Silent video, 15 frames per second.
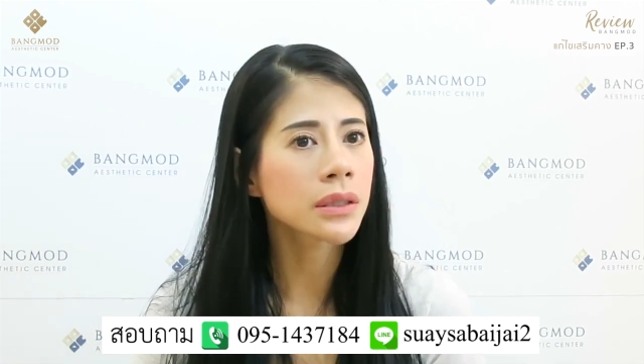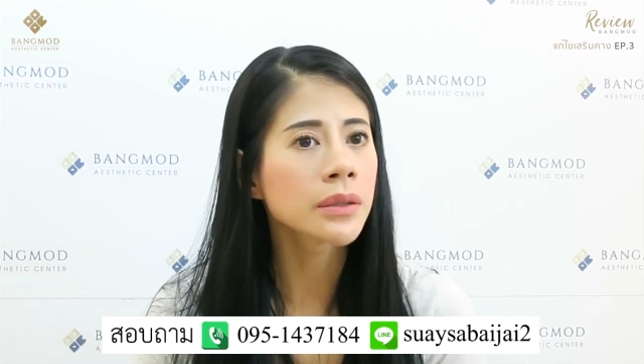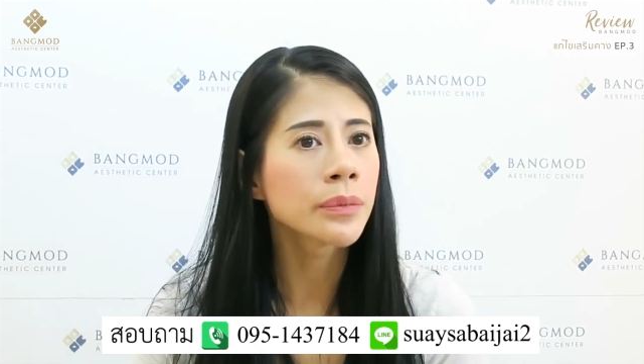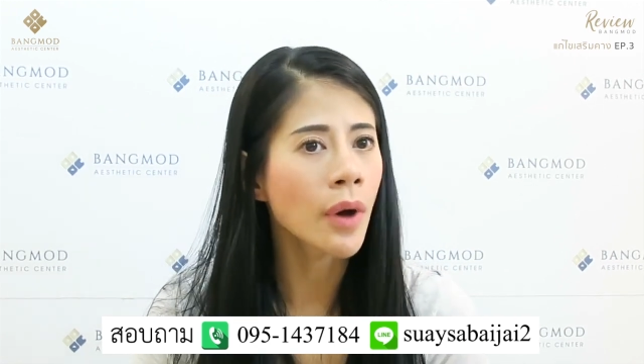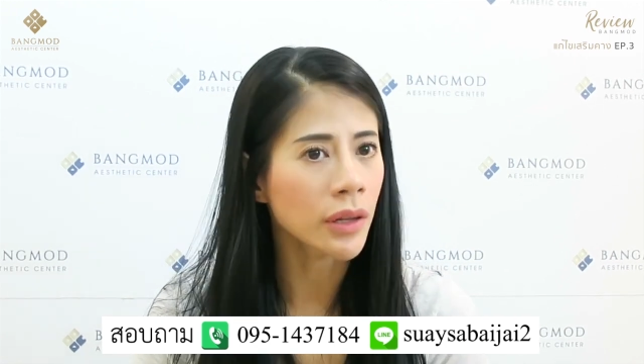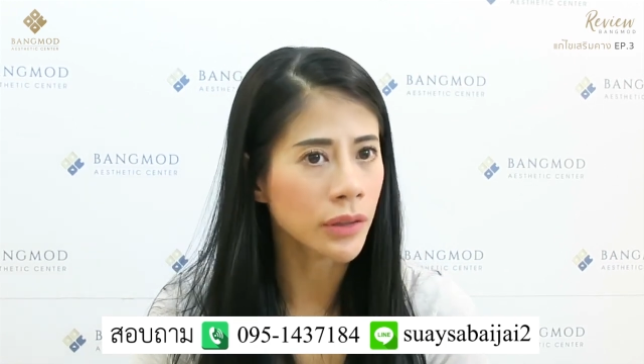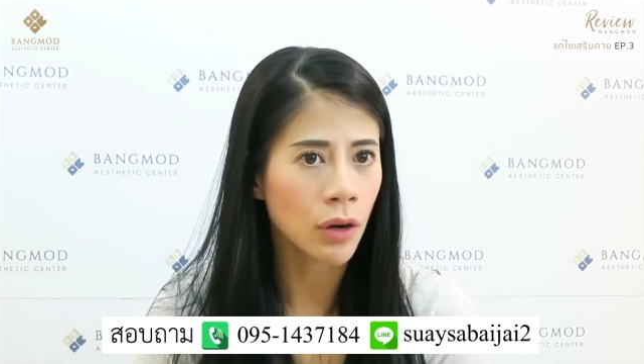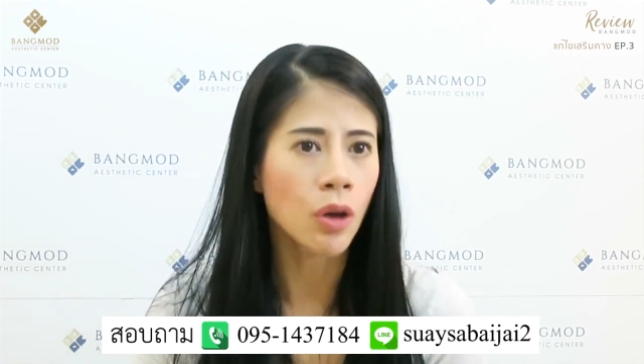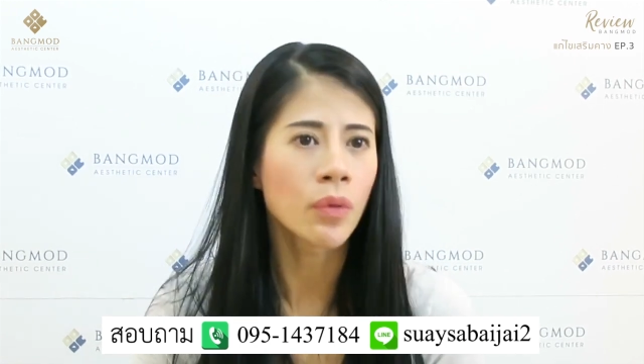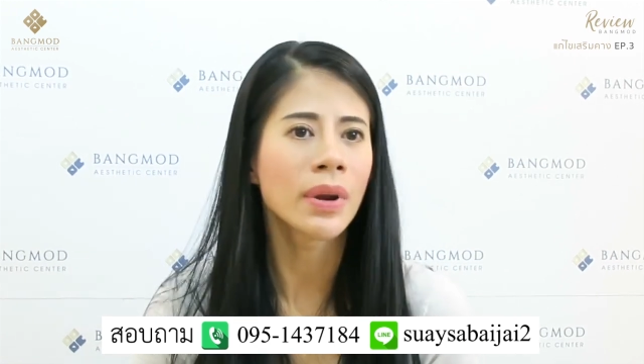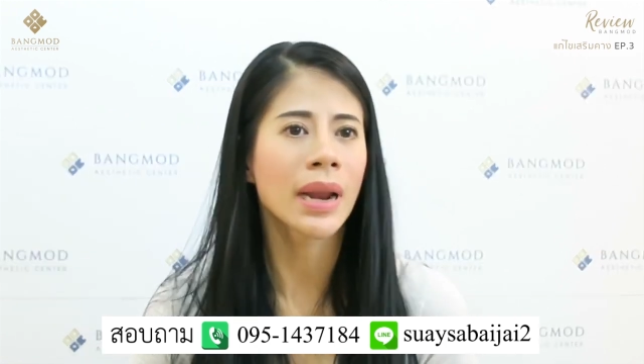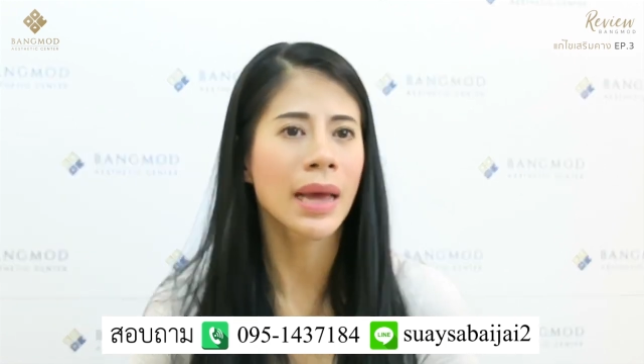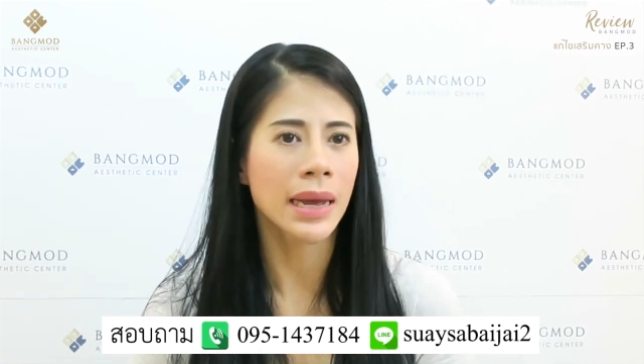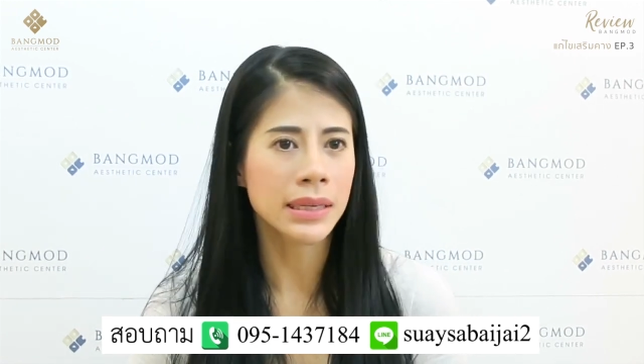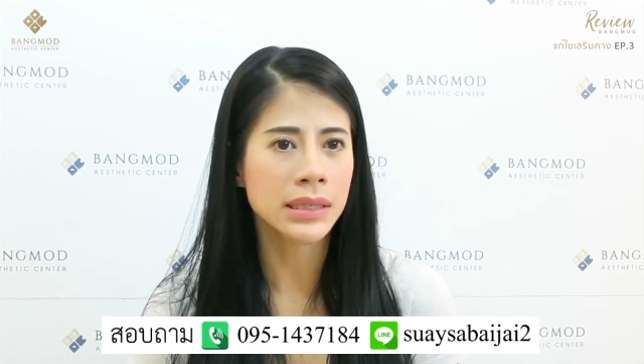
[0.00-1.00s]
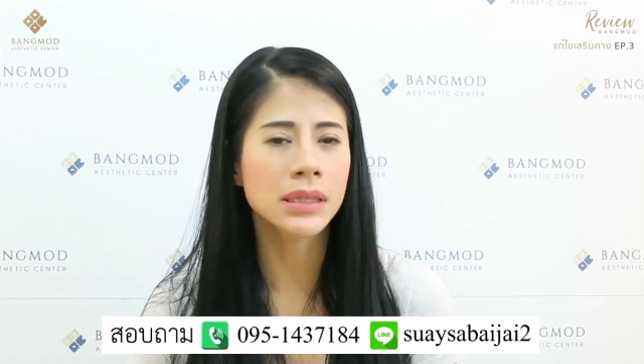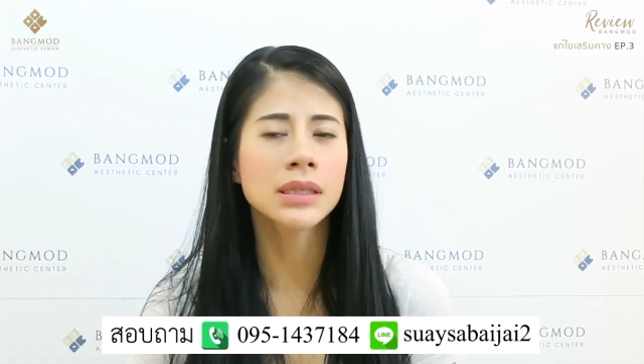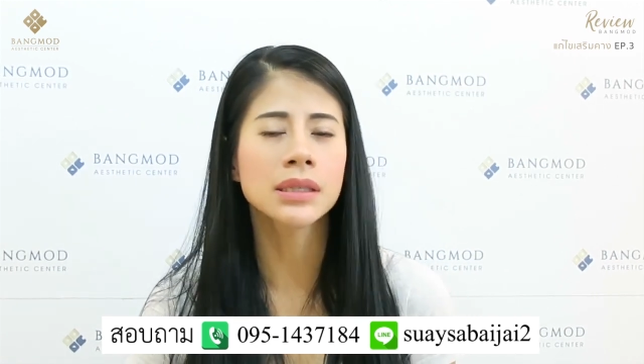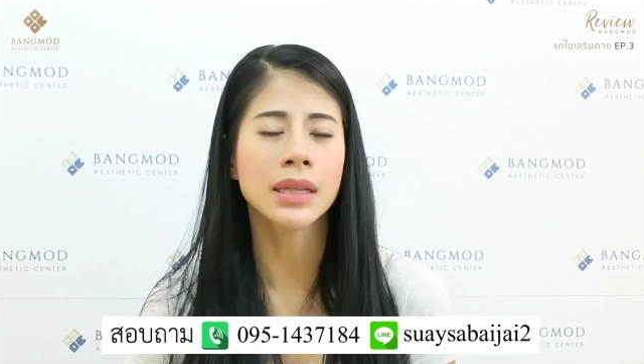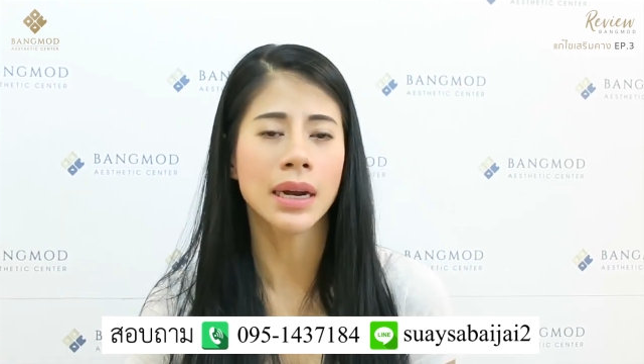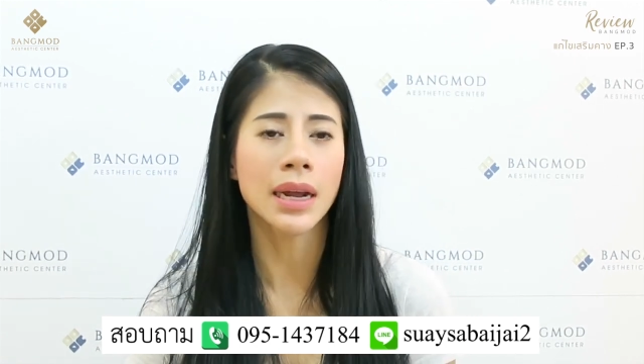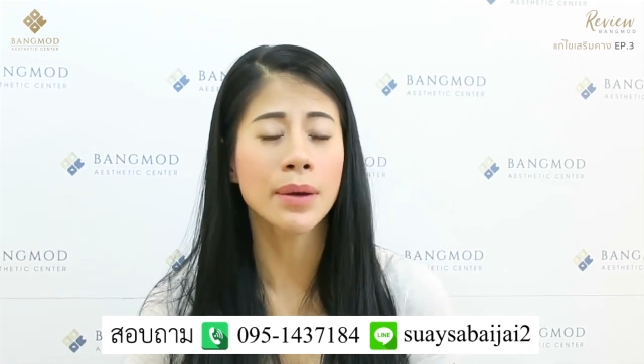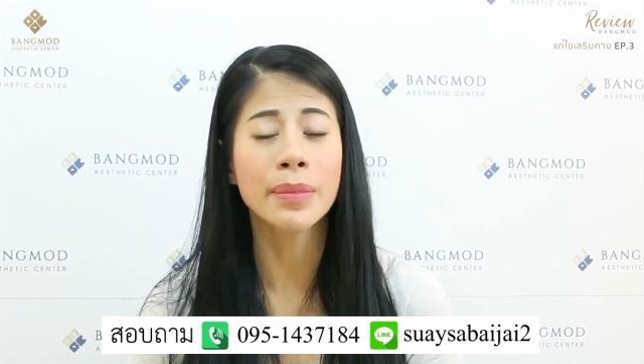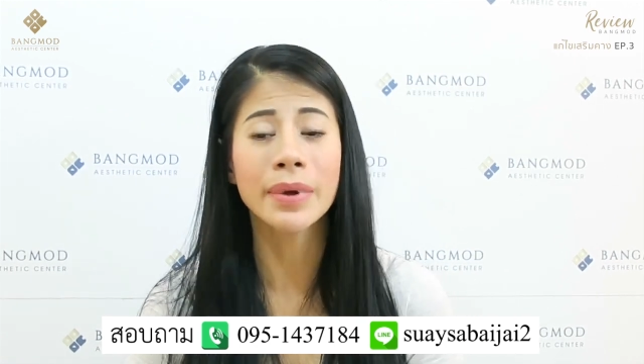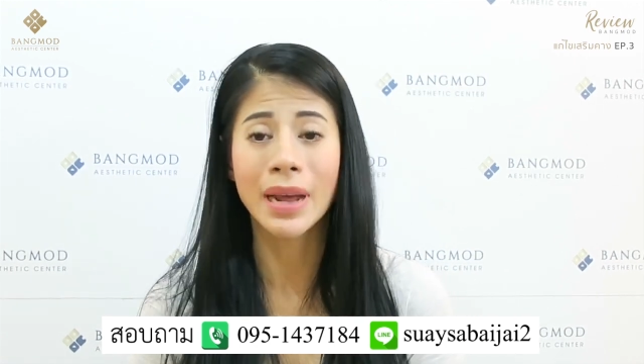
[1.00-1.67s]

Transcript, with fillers: ซึมออกตลอดเวลาซึ่งแต่ถ้า